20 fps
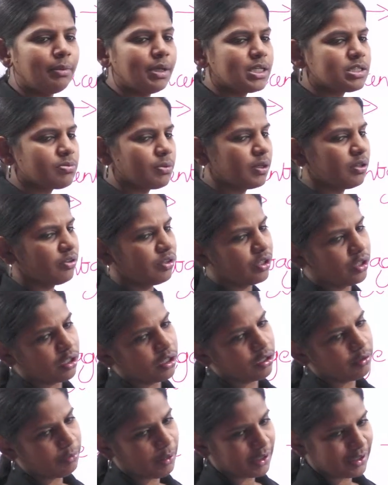பேஸ் பண்ணி
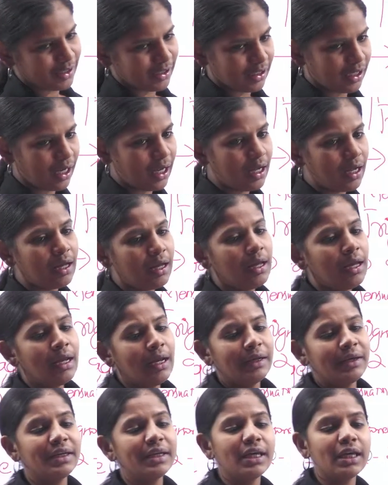வந்திருக்குன்னு பார்த்தீங்கன்னா
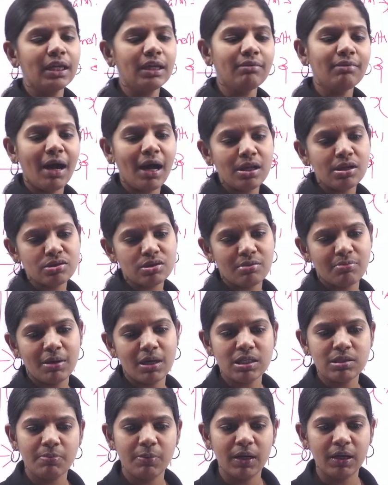டிகிரி வேல்யூஸை
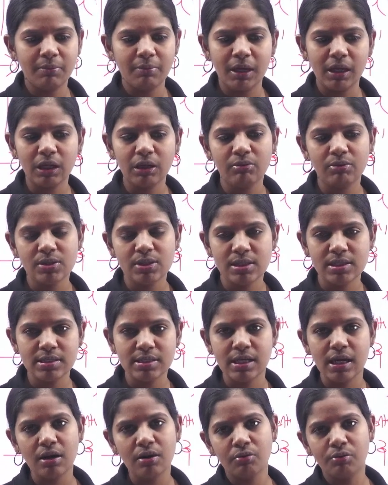பேஸ் பண்ண மாதிரி கொஷின்ஸ்
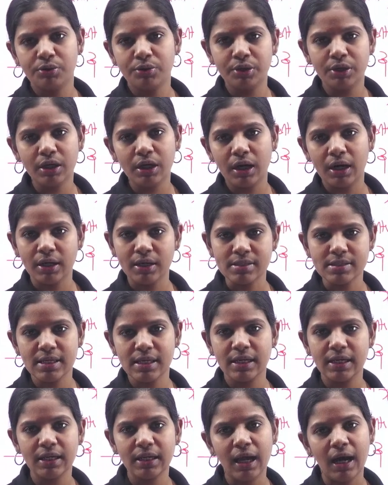தான் கொடுத்துருக்காங்க
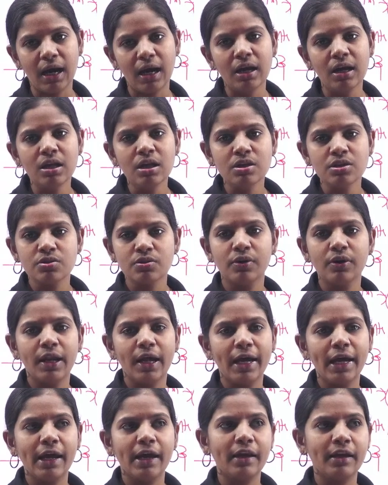சரிங்களா ஸோ
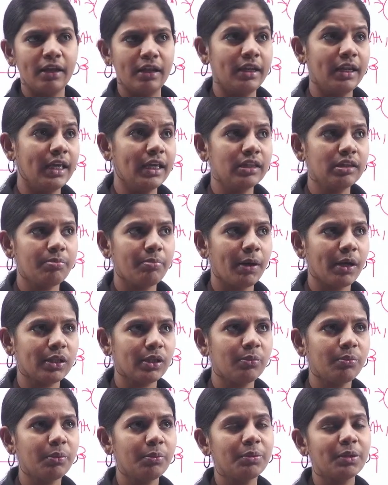நேற்று
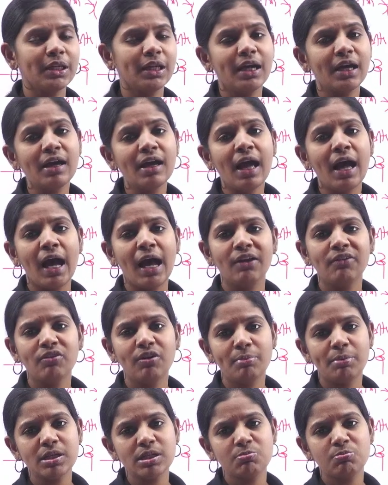பார்த்தோம் அப்படின்னா ஆல்ஃபா
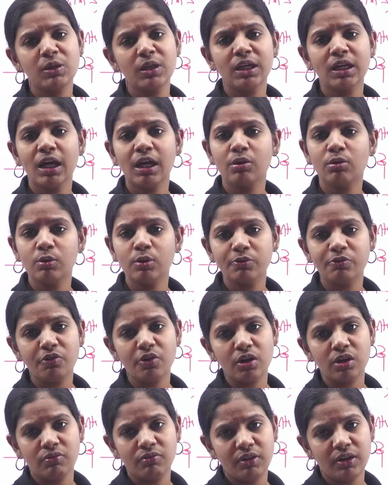ப்ளஸ் பீட்டா ஈக்குவல் டு
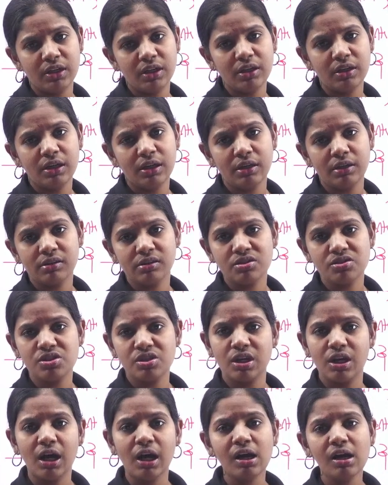ஃபார்ட்டி ஃபைவ் டிகிரி
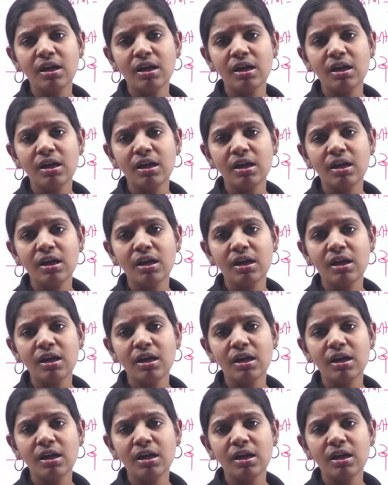இருந்துச்சுன்னா